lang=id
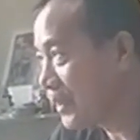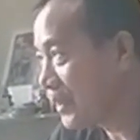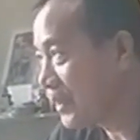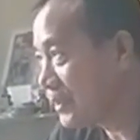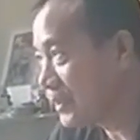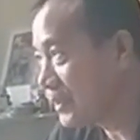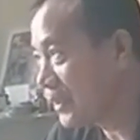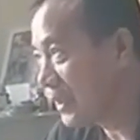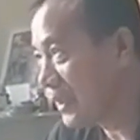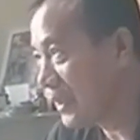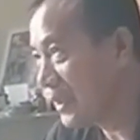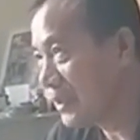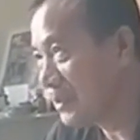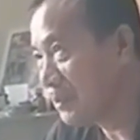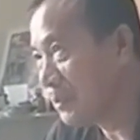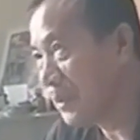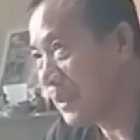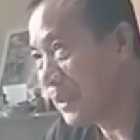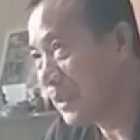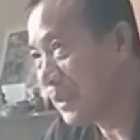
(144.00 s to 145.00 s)
Nah,
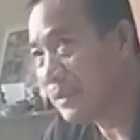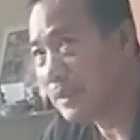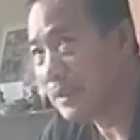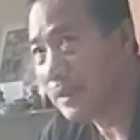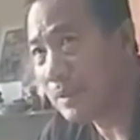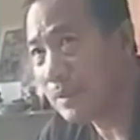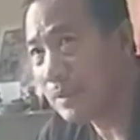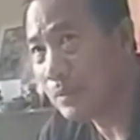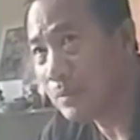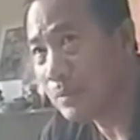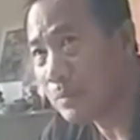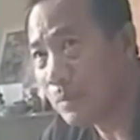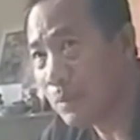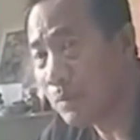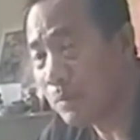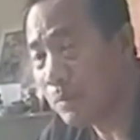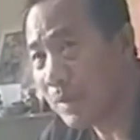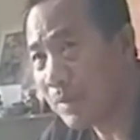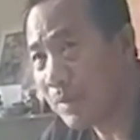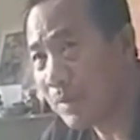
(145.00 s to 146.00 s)
kemudian setelah mereka
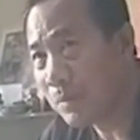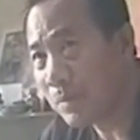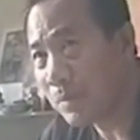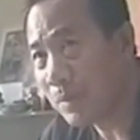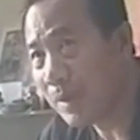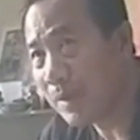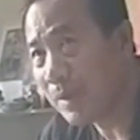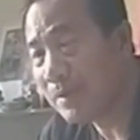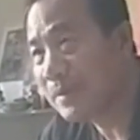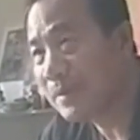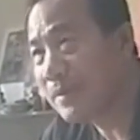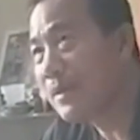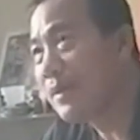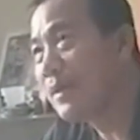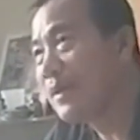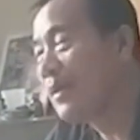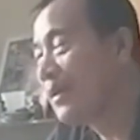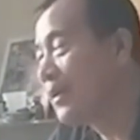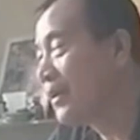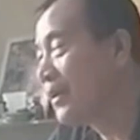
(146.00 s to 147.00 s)
terendus mau
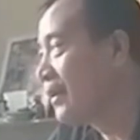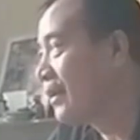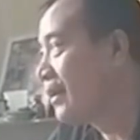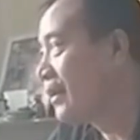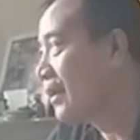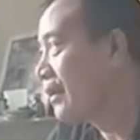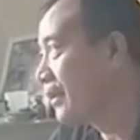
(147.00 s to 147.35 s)
melakukan,